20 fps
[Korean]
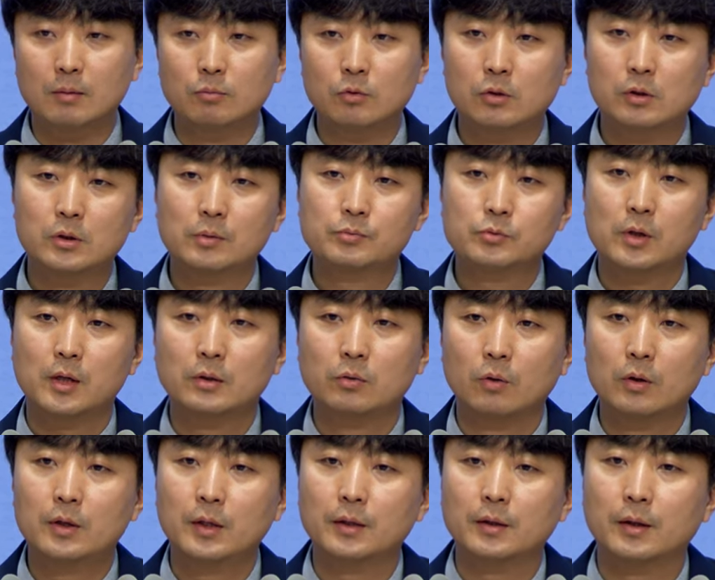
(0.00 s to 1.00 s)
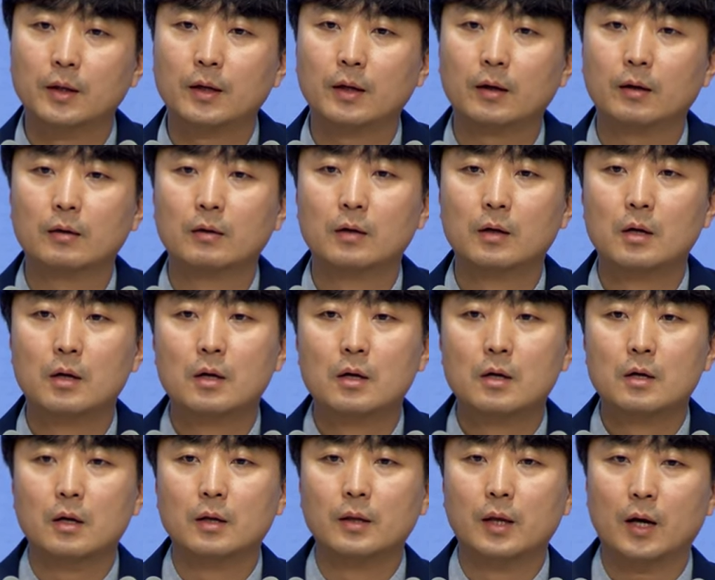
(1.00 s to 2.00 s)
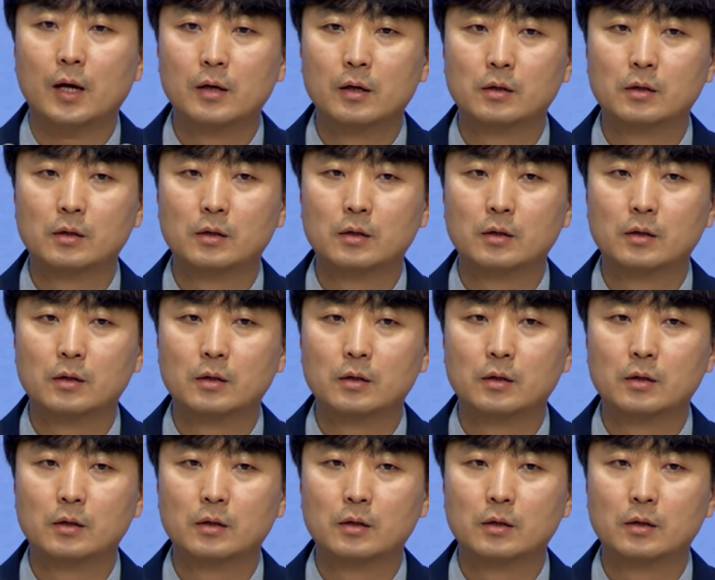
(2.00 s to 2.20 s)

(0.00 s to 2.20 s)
물을 흡수하는 원리인데 내가